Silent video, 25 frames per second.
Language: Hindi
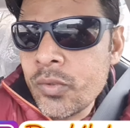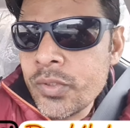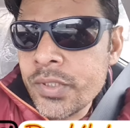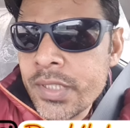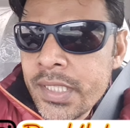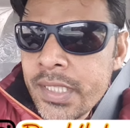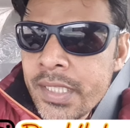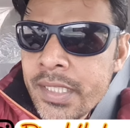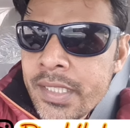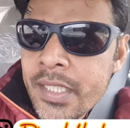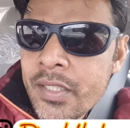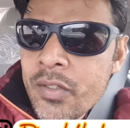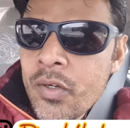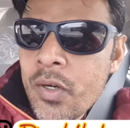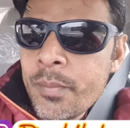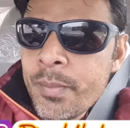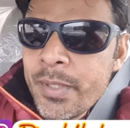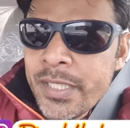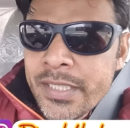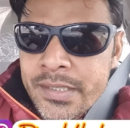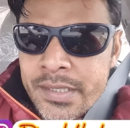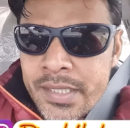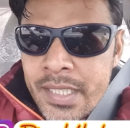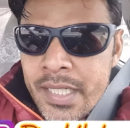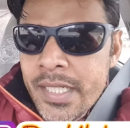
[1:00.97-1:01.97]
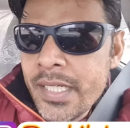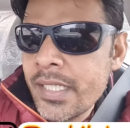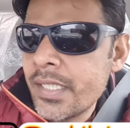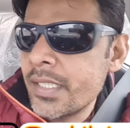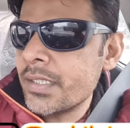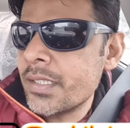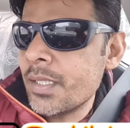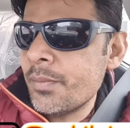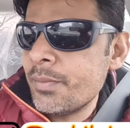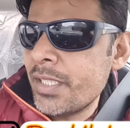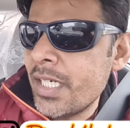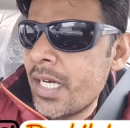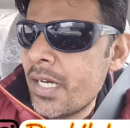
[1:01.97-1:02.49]
कुछ नहीं देखो अपने शरीर का
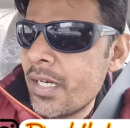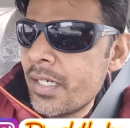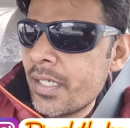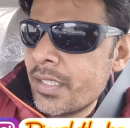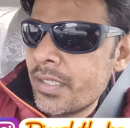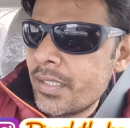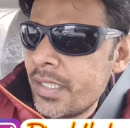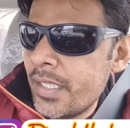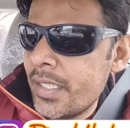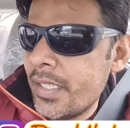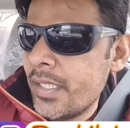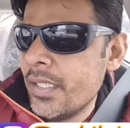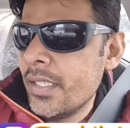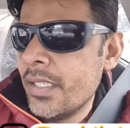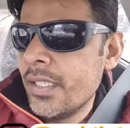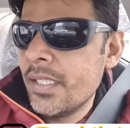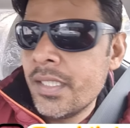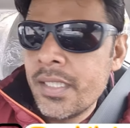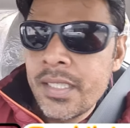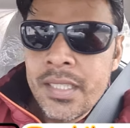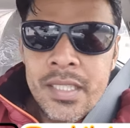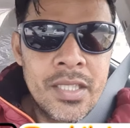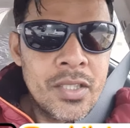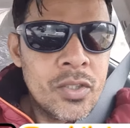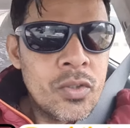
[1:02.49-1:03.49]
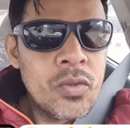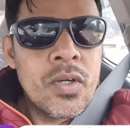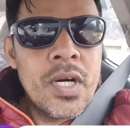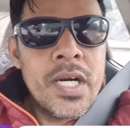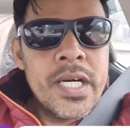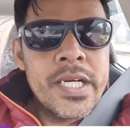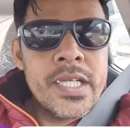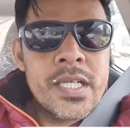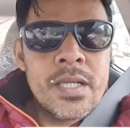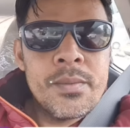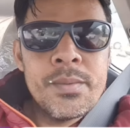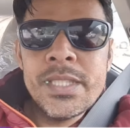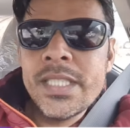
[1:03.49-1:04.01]
सब ध्यान रखते हैं तो
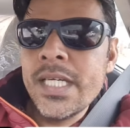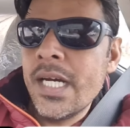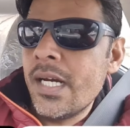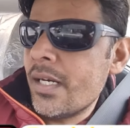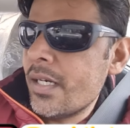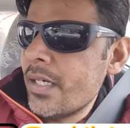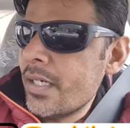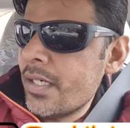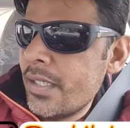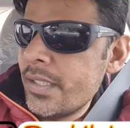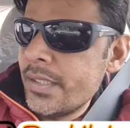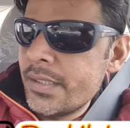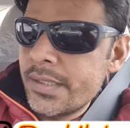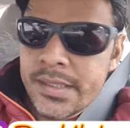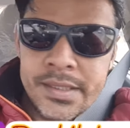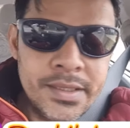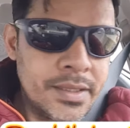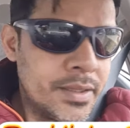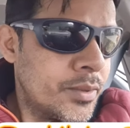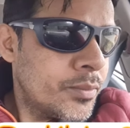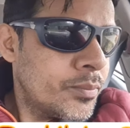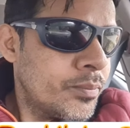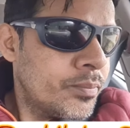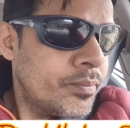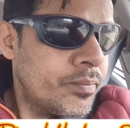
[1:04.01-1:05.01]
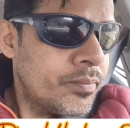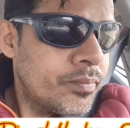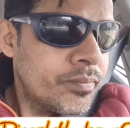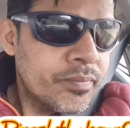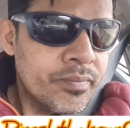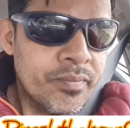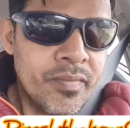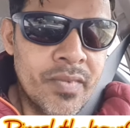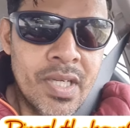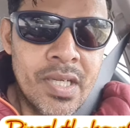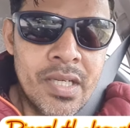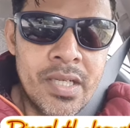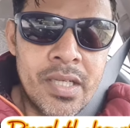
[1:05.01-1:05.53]
गाड़ी का भी ध्यान रखना चाहिए
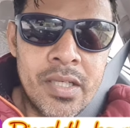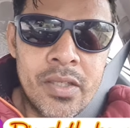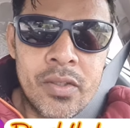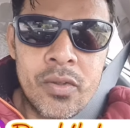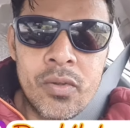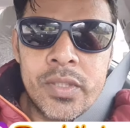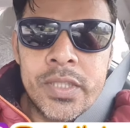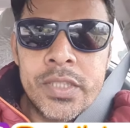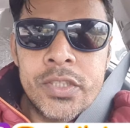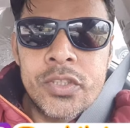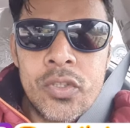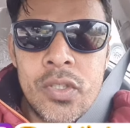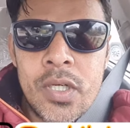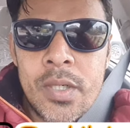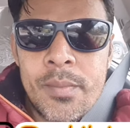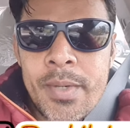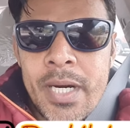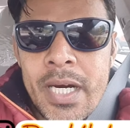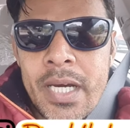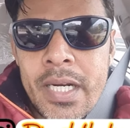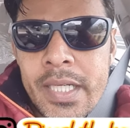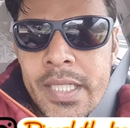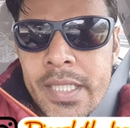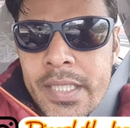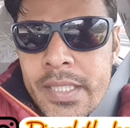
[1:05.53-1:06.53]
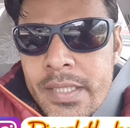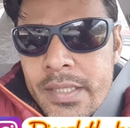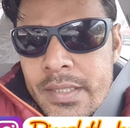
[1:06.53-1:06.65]
क्योंकि जो हमारे